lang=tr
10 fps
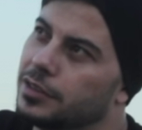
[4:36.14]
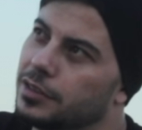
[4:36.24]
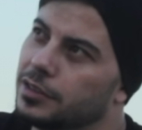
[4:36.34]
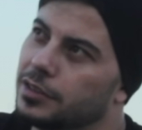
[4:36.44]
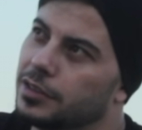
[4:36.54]

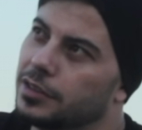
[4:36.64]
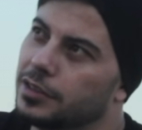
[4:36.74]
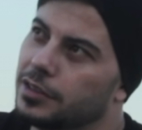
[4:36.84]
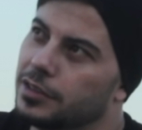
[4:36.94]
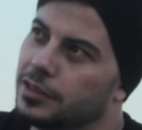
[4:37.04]
da
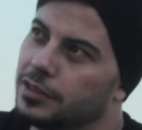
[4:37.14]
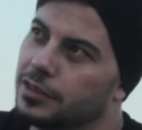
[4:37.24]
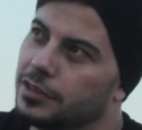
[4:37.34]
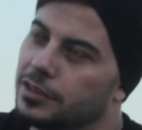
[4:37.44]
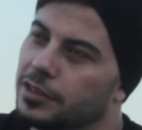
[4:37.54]
kitlemediğim
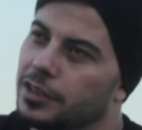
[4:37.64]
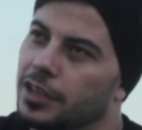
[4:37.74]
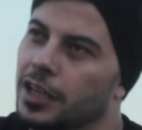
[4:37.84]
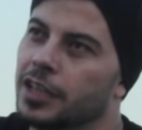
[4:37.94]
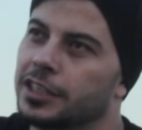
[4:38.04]
bir ana denk
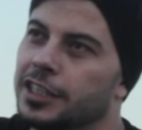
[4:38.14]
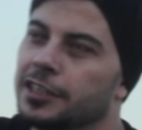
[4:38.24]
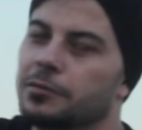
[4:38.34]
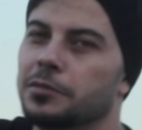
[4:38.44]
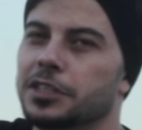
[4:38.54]
gelmiş. Ha,
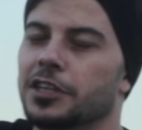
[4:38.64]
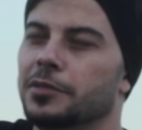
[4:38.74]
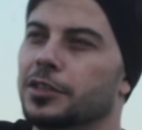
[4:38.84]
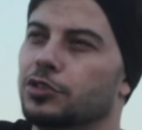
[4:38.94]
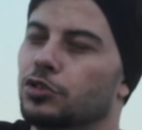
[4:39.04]
Kerem'in mesela
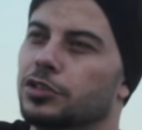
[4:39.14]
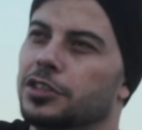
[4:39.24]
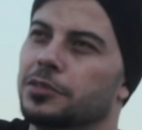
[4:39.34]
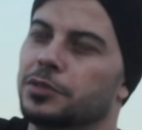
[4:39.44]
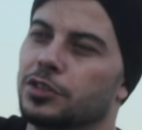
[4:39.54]
sonra. bana şort
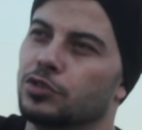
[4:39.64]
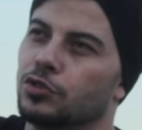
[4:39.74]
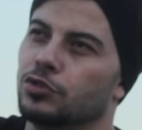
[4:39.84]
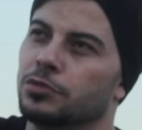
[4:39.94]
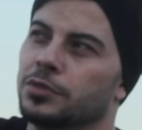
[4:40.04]
giyeyim mi diye
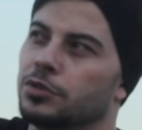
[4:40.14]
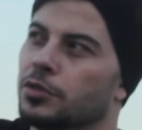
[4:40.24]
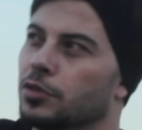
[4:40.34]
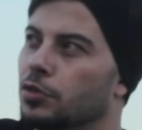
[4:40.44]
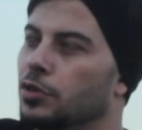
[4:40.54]
sorduğu bir
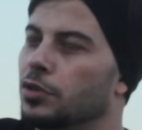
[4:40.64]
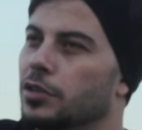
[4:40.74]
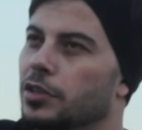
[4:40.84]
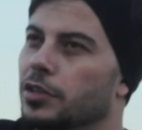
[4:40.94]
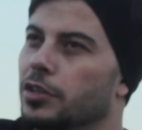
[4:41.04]
video var. O
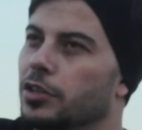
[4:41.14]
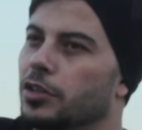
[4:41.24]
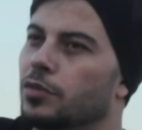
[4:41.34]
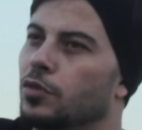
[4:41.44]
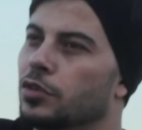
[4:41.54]

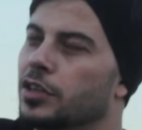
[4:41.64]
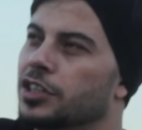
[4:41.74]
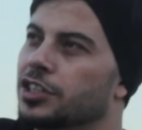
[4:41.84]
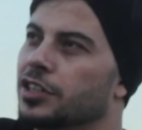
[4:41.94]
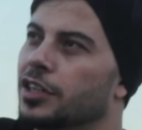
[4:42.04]
Vol
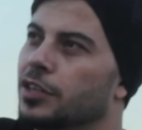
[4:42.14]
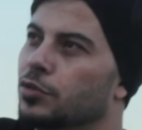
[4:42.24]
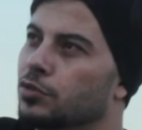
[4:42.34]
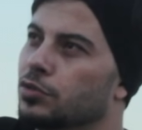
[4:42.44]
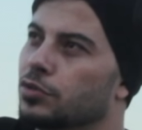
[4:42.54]
kaçtı la?
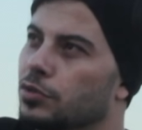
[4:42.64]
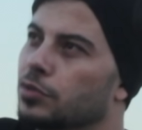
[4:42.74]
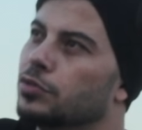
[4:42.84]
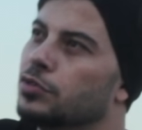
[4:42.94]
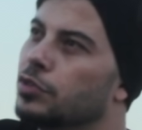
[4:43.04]
30,
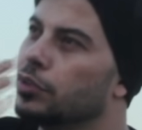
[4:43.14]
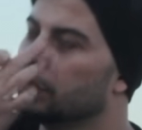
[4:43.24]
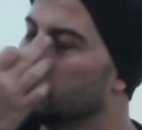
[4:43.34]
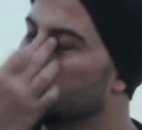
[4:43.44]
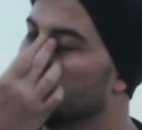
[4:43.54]
evet. 34.
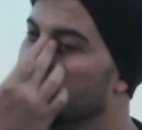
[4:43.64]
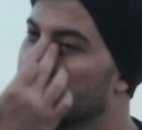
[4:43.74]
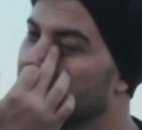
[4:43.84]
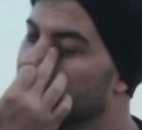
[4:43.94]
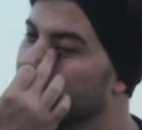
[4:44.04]

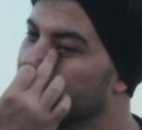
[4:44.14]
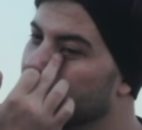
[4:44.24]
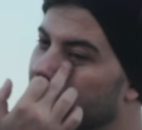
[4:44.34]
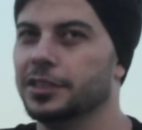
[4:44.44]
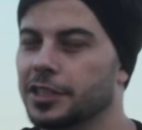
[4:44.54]
34 zamanı.